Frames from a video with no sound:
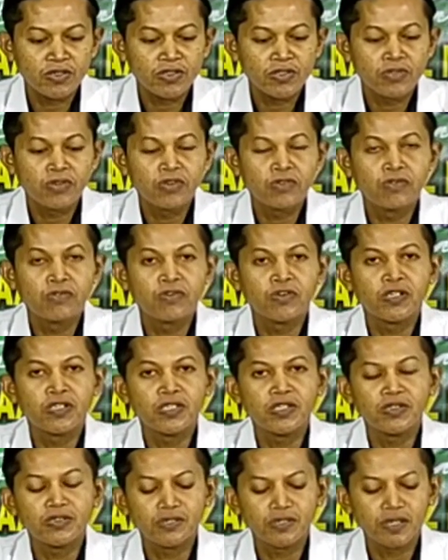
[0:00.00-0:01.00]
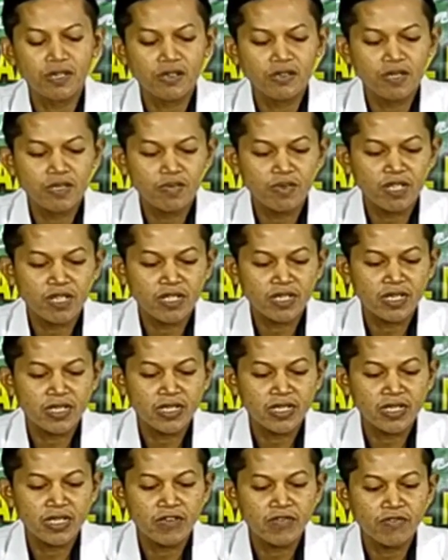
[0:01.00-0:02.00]
Rasulullah utawi
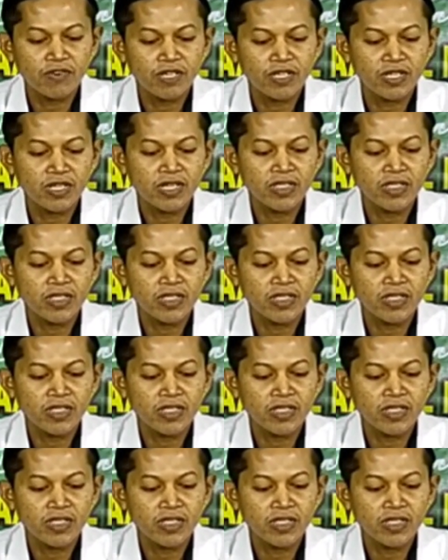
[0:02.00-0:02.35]
maknane lafat